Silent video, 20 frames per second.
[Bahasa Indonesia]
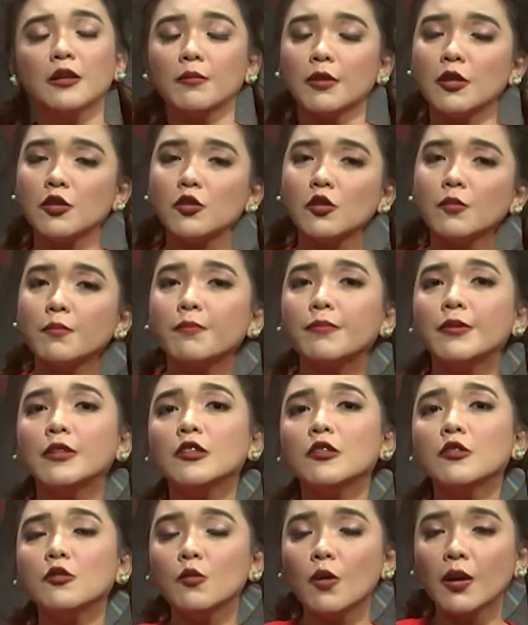termasuk
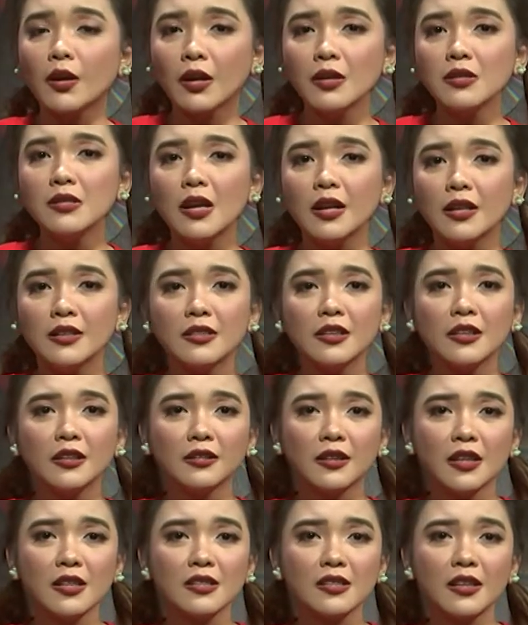penyesuaian jalan
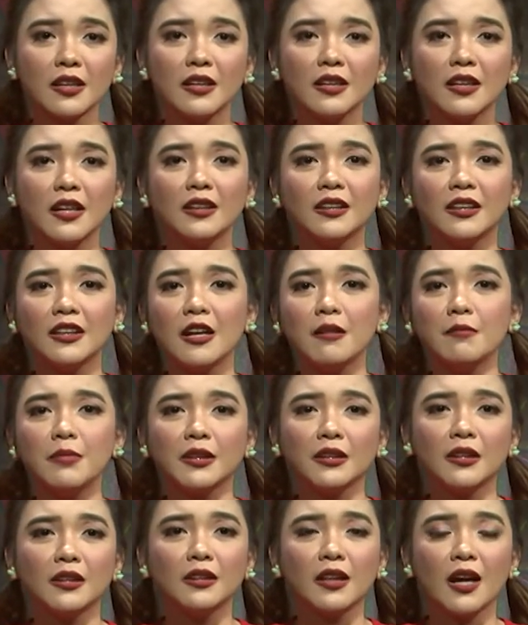cerita sehingga tidak
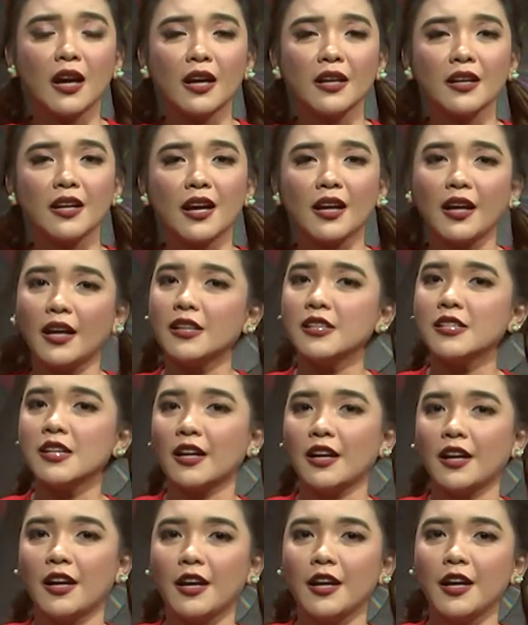bertentangan dengan
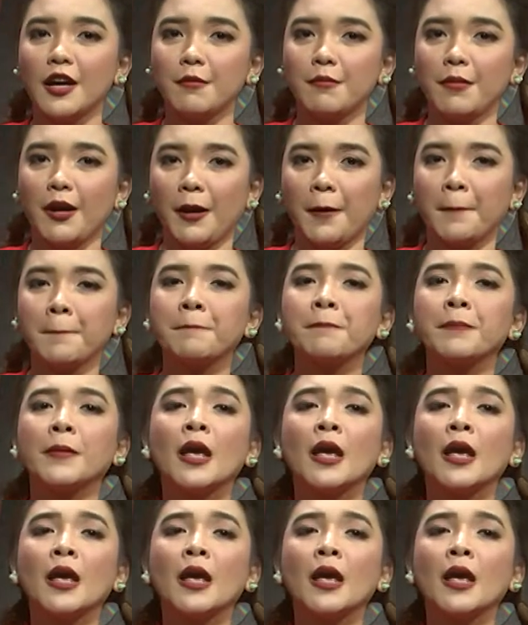ajaran agama.